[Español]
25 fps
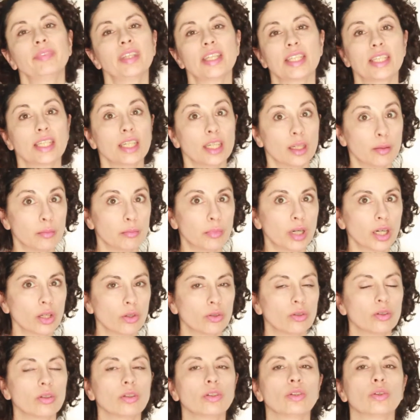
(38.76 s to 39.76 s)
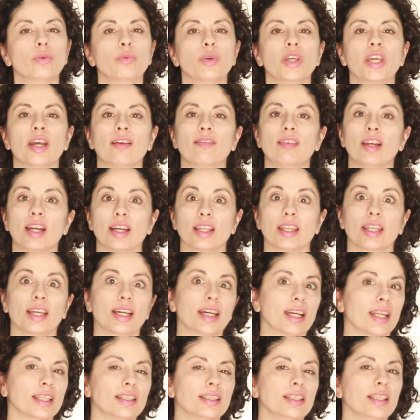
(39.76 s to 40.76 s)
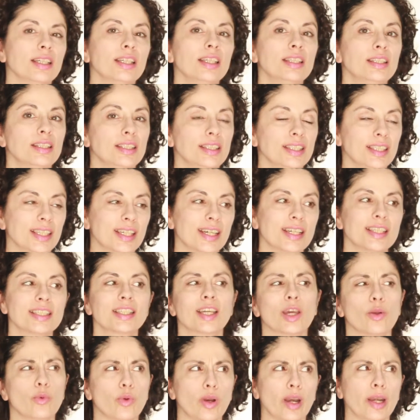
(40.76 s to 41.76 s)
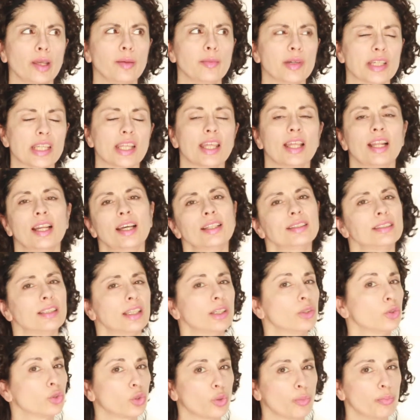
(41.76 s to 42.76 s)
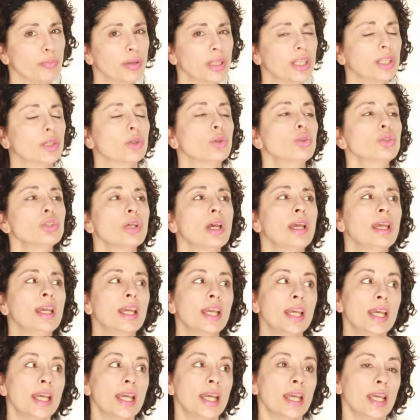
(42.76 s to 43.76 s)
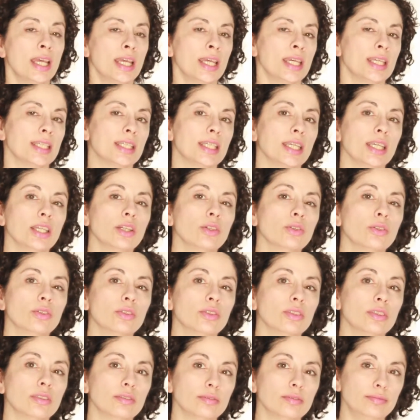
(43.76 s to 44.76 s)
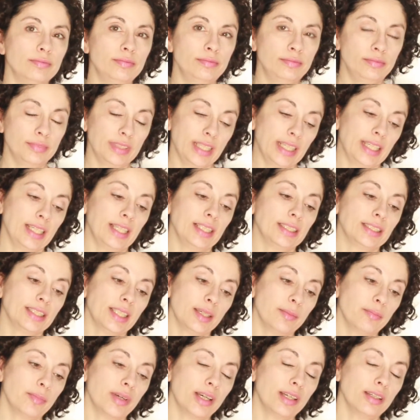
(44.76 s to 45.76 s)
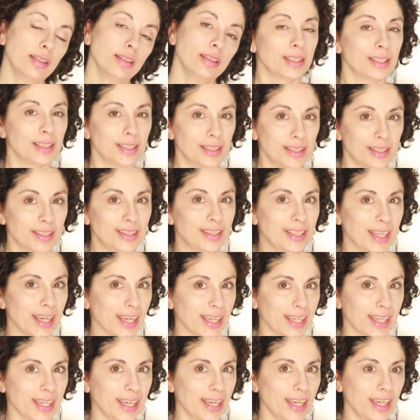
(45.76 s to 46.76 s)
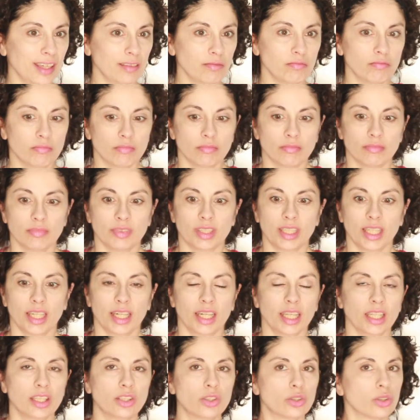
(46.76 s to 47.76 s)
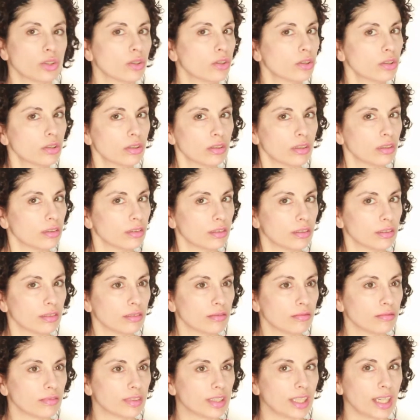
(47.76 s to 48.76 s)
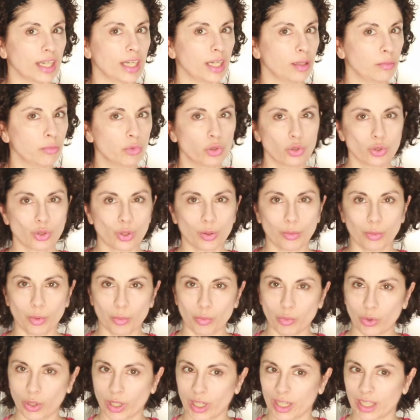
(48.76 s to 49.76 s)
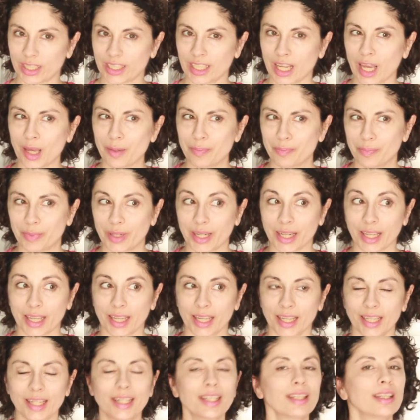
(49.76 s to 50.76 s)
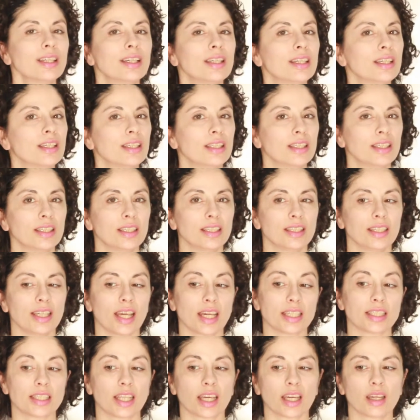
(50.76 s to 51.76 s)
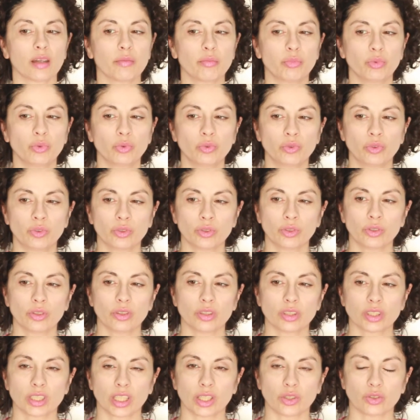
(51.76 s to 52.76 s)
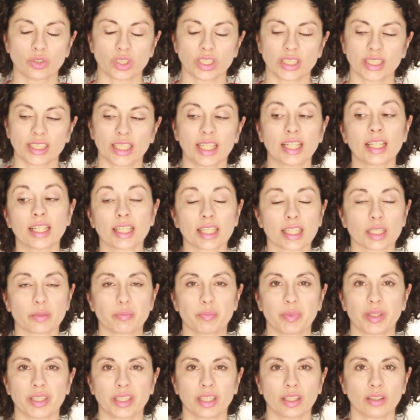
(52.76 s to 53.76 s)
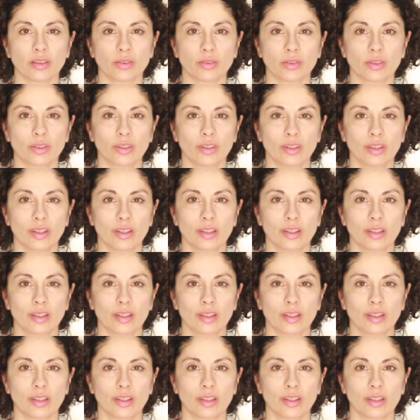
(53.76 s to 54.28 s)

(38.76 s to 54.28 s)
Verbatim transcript: Sin embargo, hoy no voy a hablar de características, que hablaré más adelante en otros vídeos, sino en el tema de qué derechos tenemos como mujeres Asperger y hasta qué punto se nos están respetando